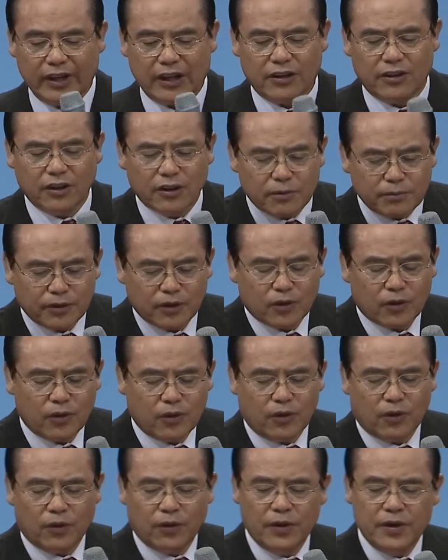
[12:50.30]

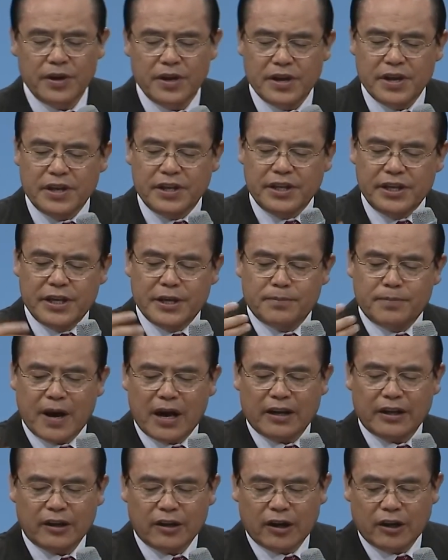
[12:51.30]
그러므로
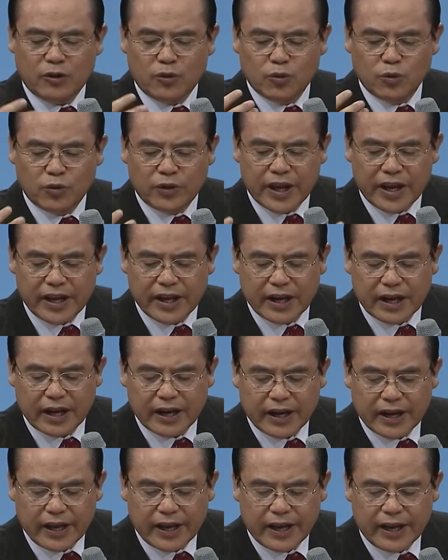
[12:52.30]
이방과 유대인
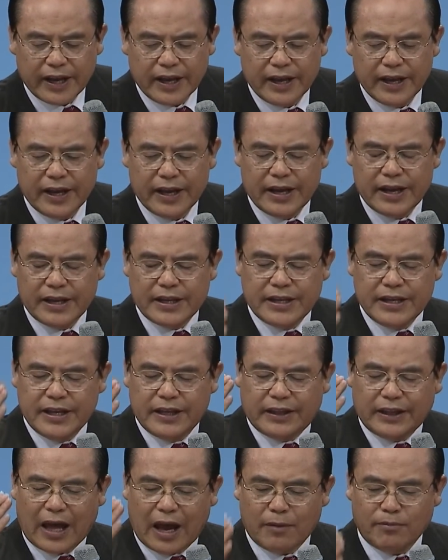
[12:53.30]
간의 이
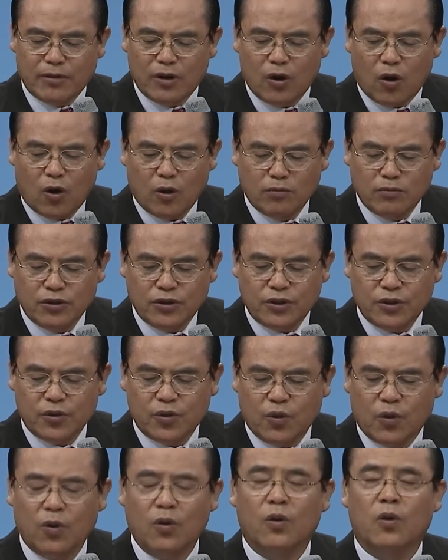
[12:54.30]
담을
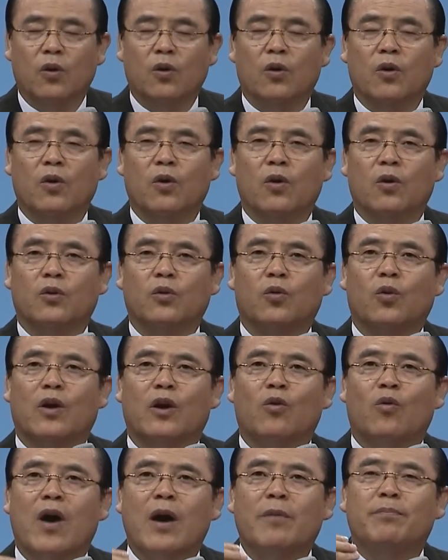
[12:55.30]
허무시고 또한
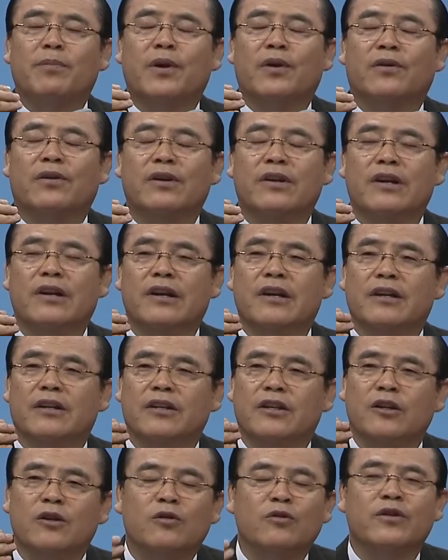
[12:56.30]
화평을
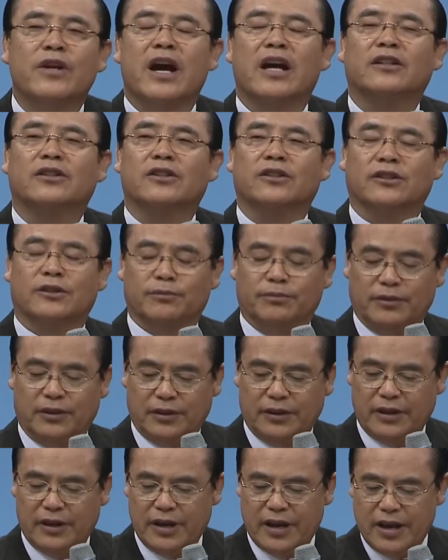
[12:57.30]
이루게 하셨습니다.
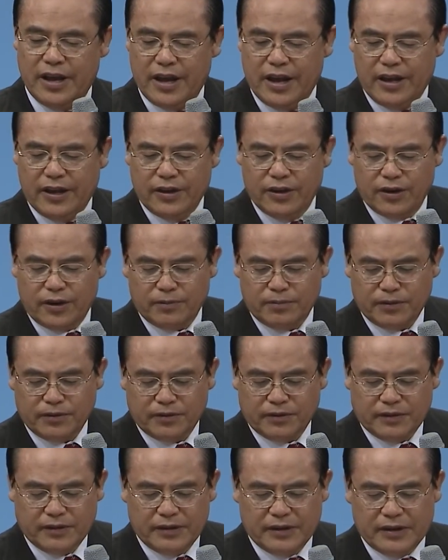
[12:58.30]

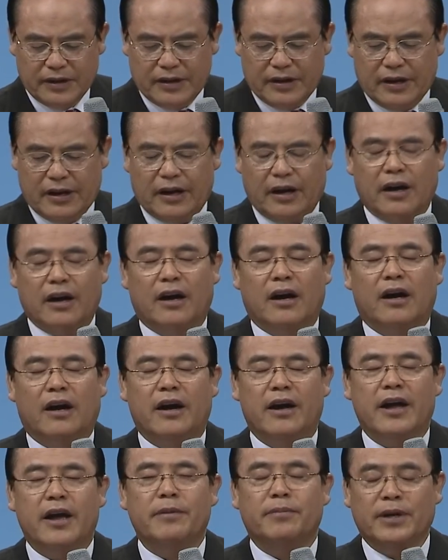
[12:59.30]
여러분 아,
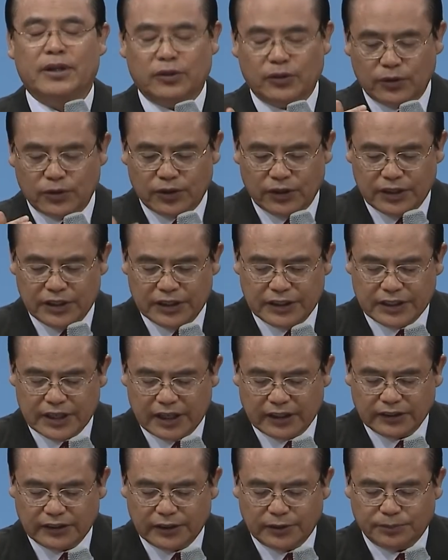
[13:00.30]
에베소서
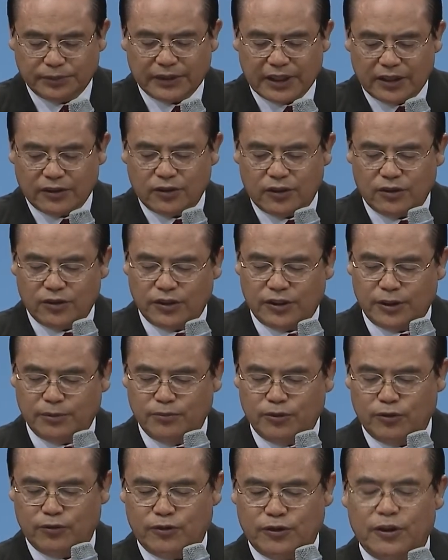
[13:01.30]
2장 1 4절
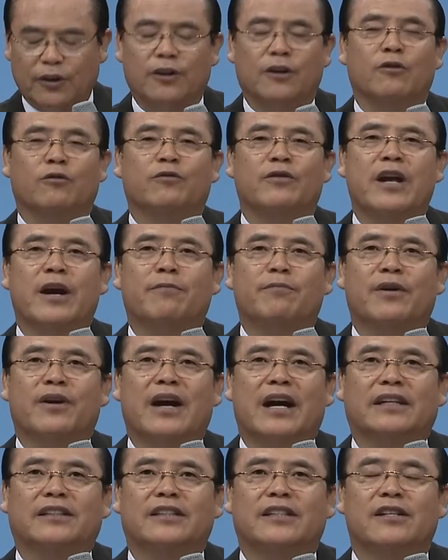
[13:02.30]
16절 우리 한번
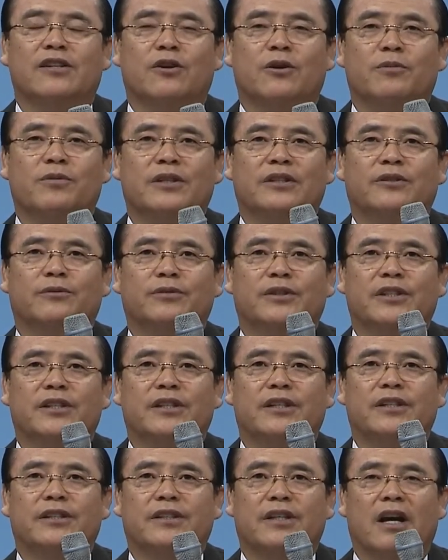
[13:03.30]
같이 읽어보겠습니다.
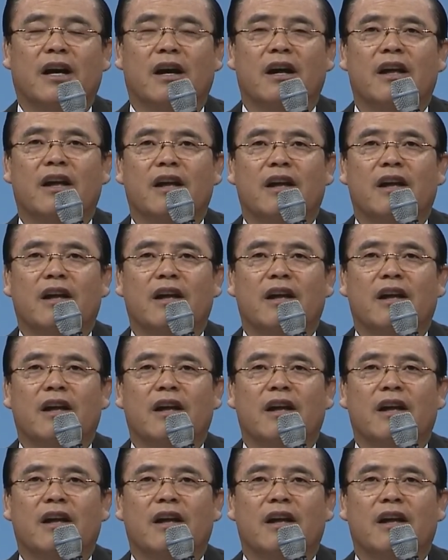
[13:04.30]
시작.